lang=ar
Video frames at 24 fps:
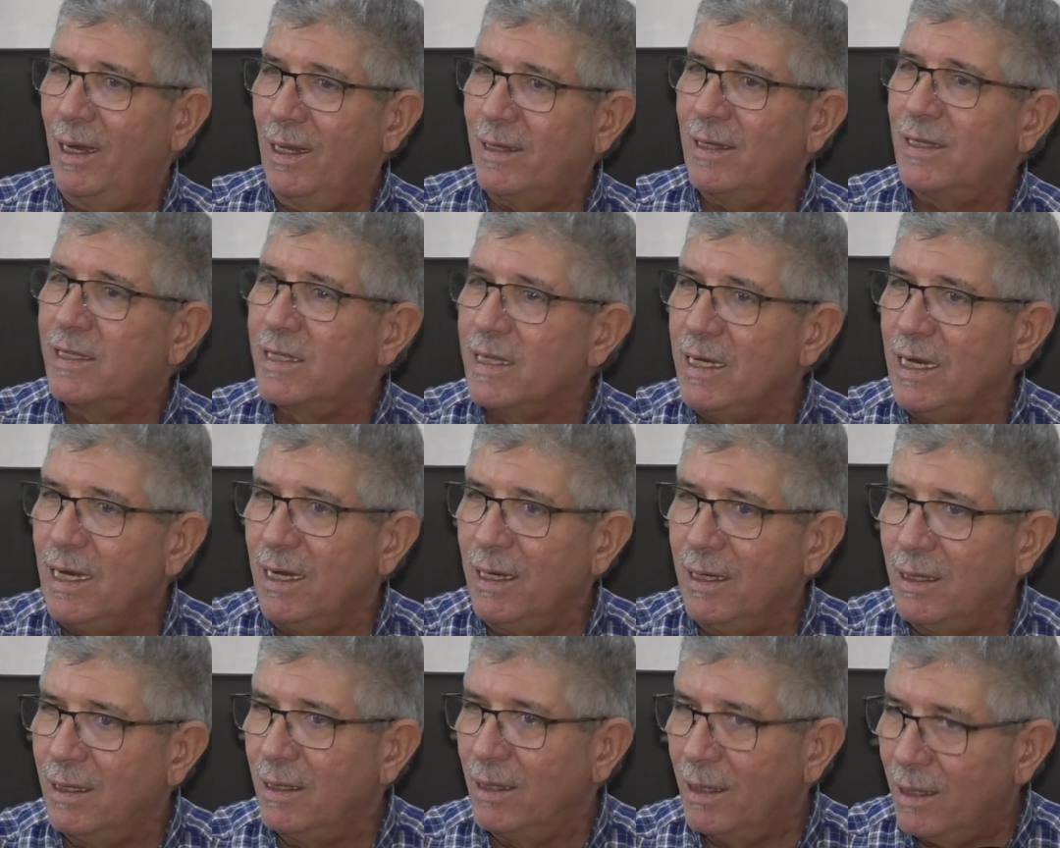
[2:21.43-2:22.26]
ثلاث
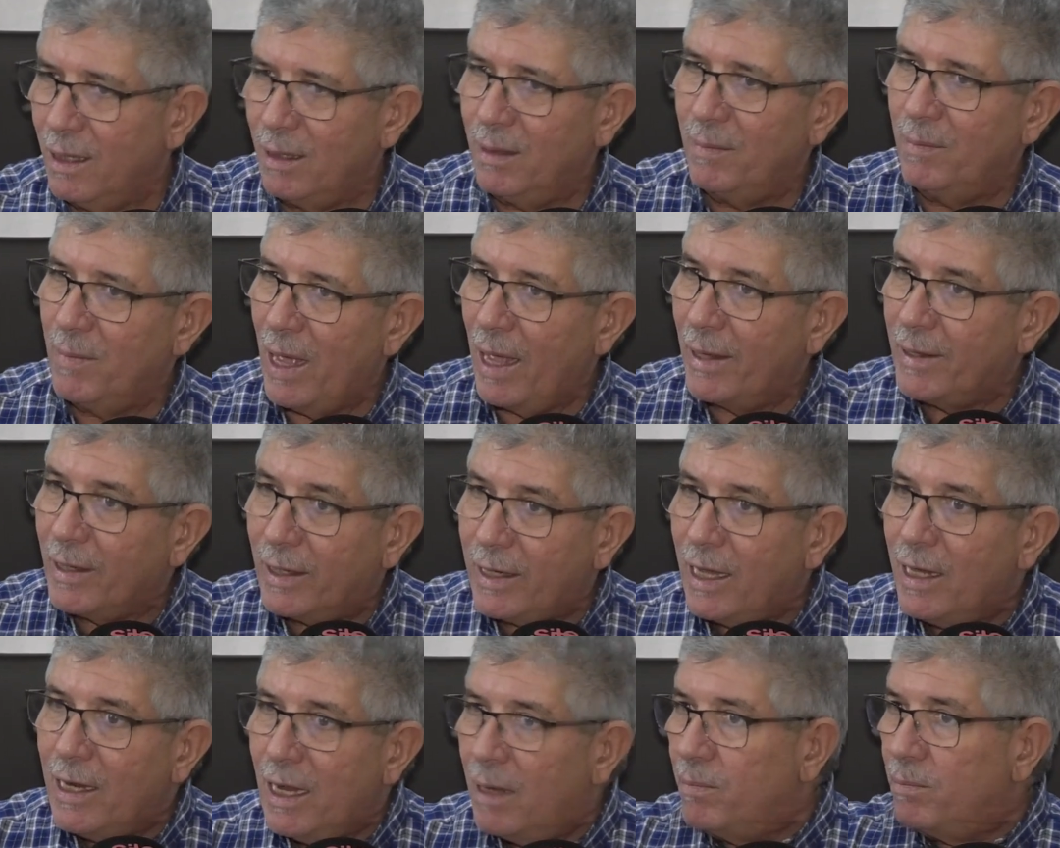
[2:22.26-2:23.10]
سنين هذا
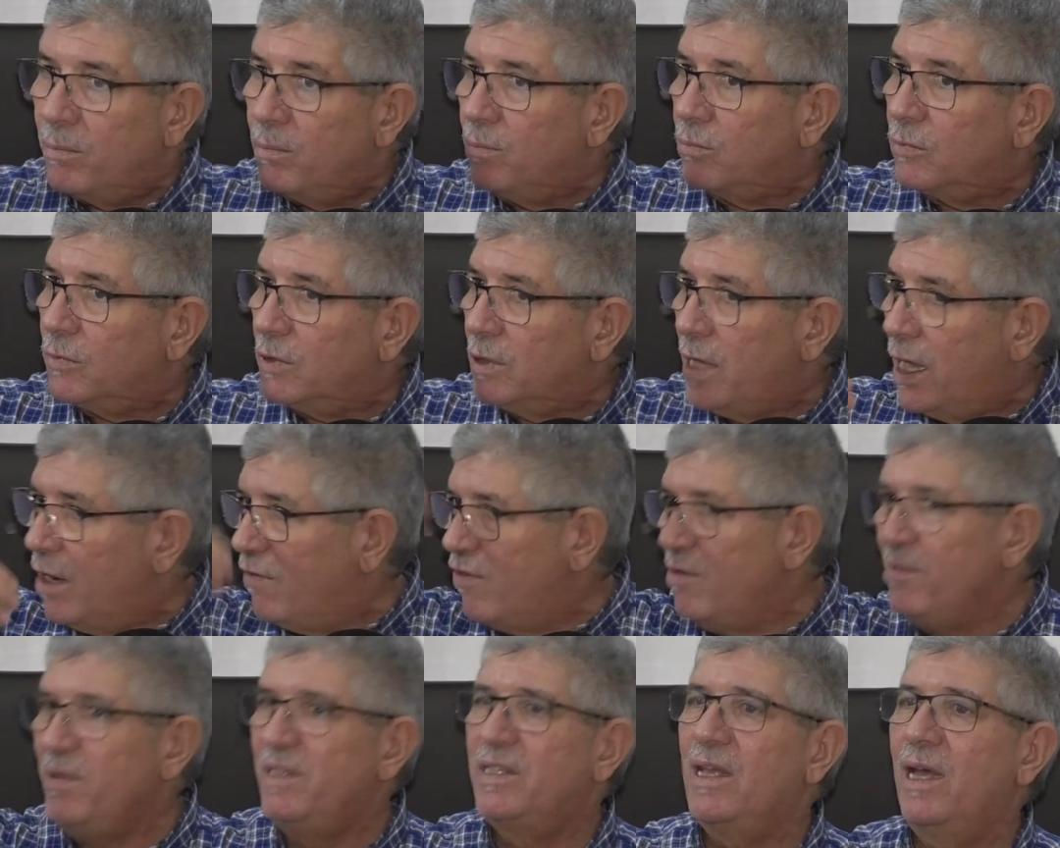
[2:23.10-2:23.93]
كاينه دايره
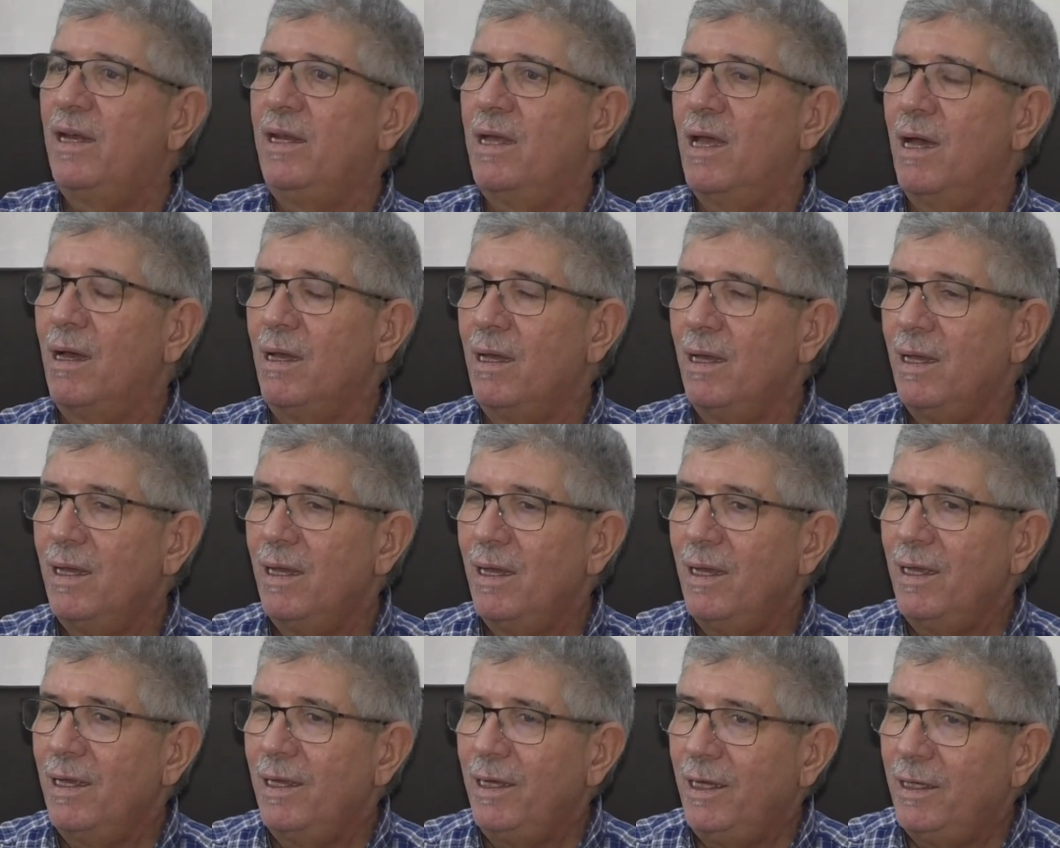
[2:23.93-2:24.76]
في الميزانيه
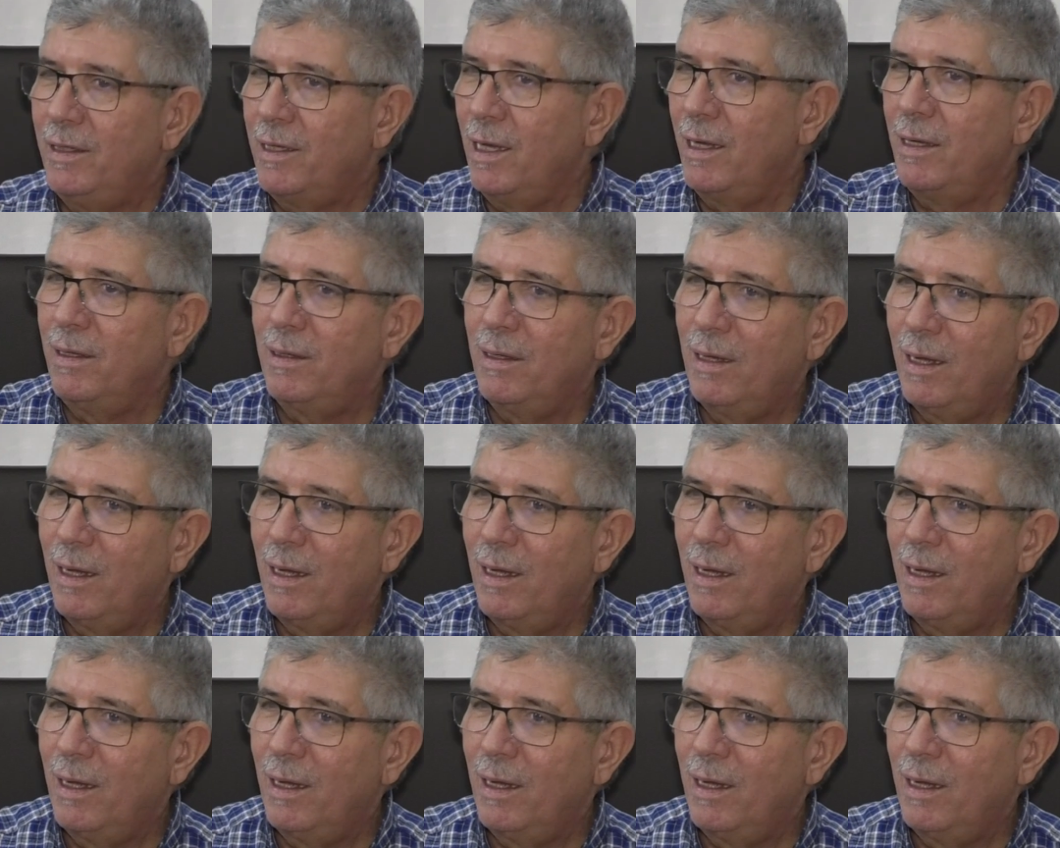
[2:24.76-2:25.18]
اذا